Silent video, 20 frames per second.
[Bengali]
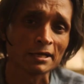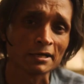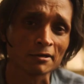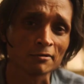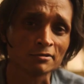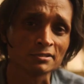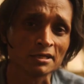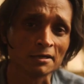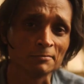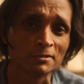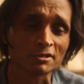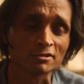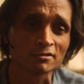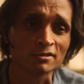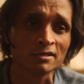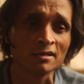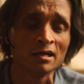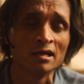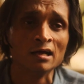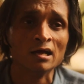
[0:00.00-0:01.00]
দেখা গেল যে আমি
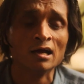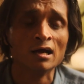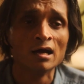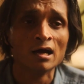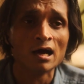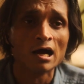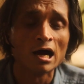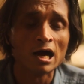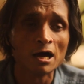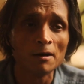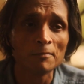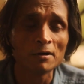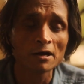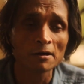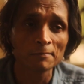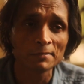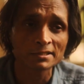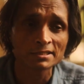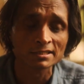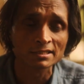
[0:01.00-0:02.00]
আসলে আমার
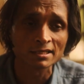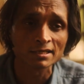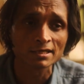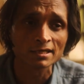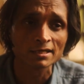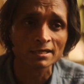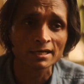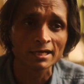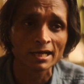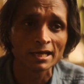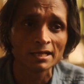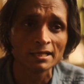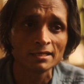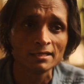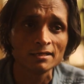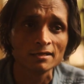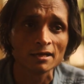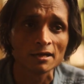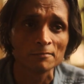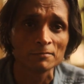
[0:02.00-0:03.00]
বেঁচে থাকার জ্ঞান
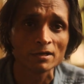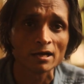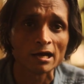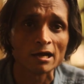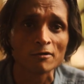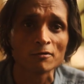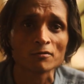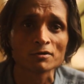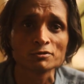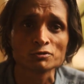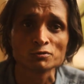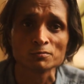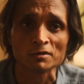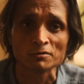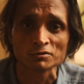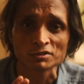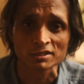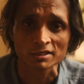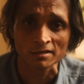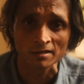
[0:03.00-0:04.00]
দিয়ে আমি আরও কিছু
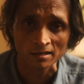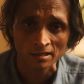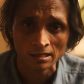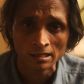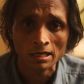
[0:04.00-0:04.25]
মানুষের